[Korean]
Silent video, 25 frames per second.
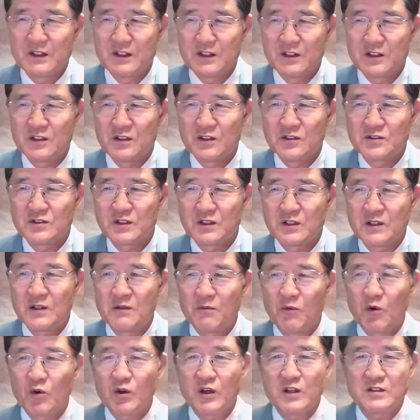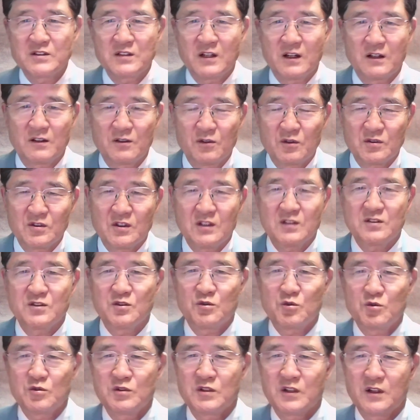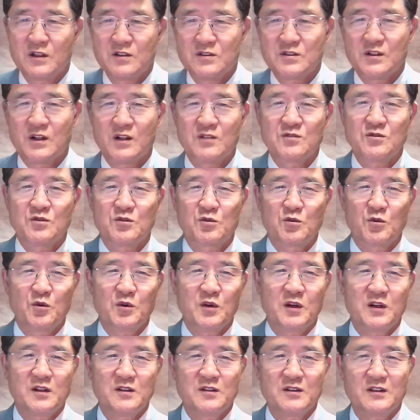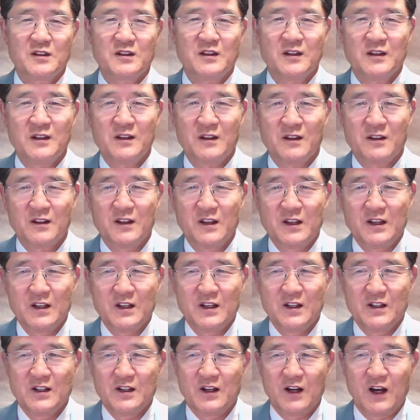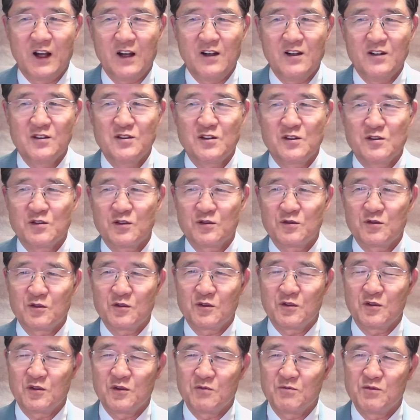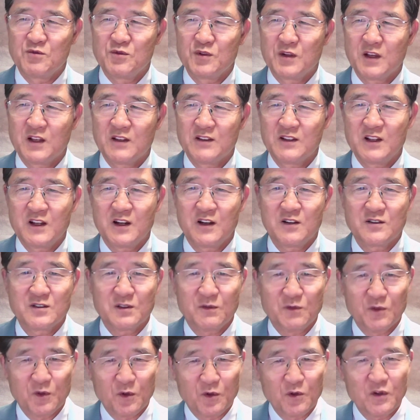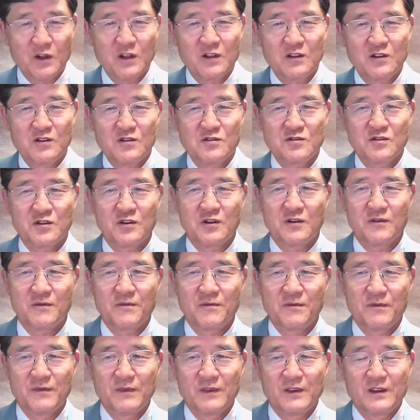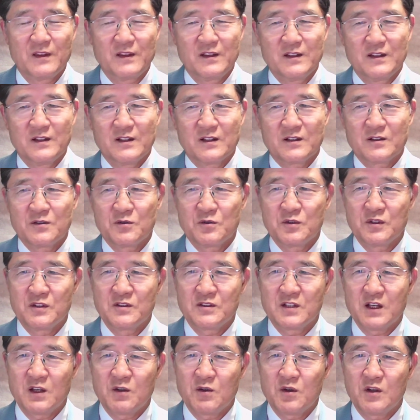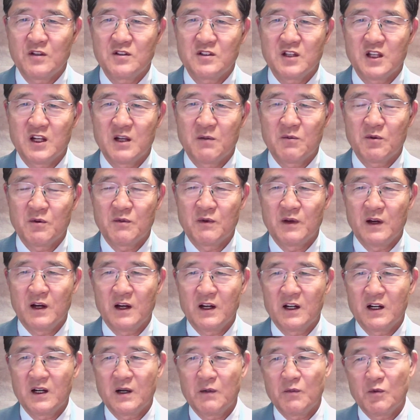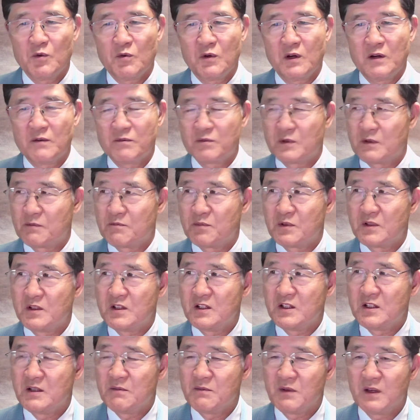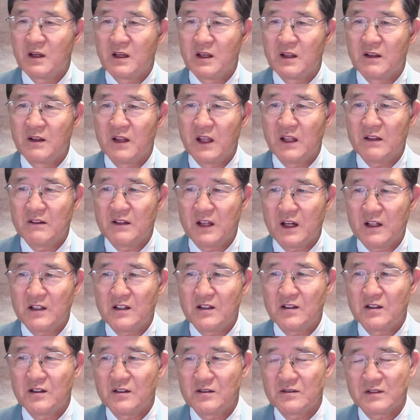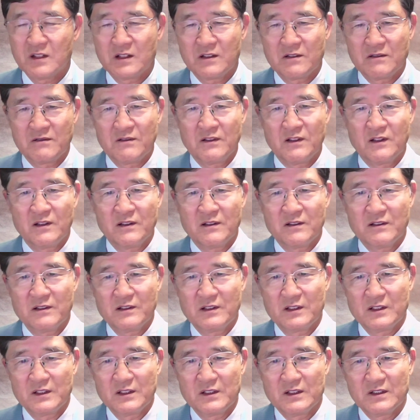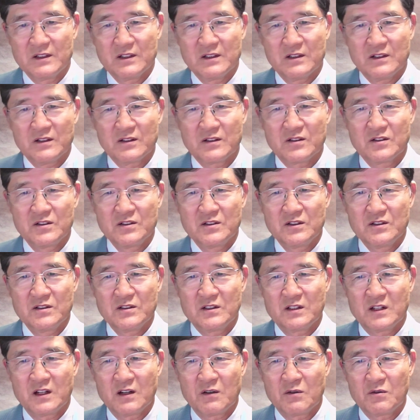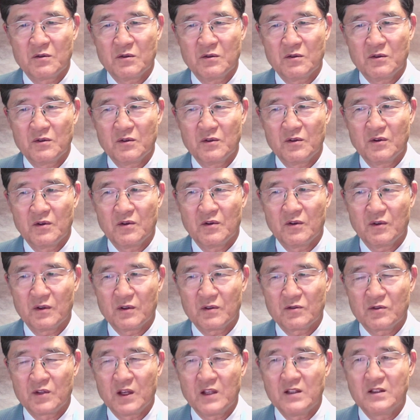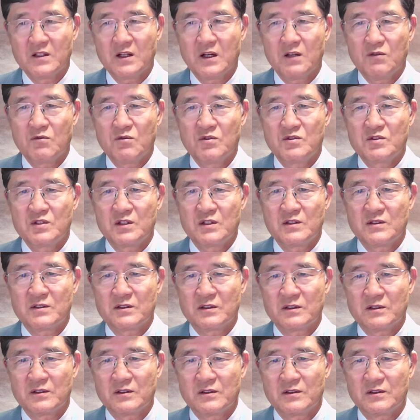여자 목회자, 여자 지도자가 있어가지고 교회가 이렇게 알려질 정도로 부흥했다는 참 놀라운 일이죠. 우리 사도행전에 보면 아가보와 그 빌립의 내 네 딸이 등장하는데 어, 그녀들하고 어, 대등한 위치에서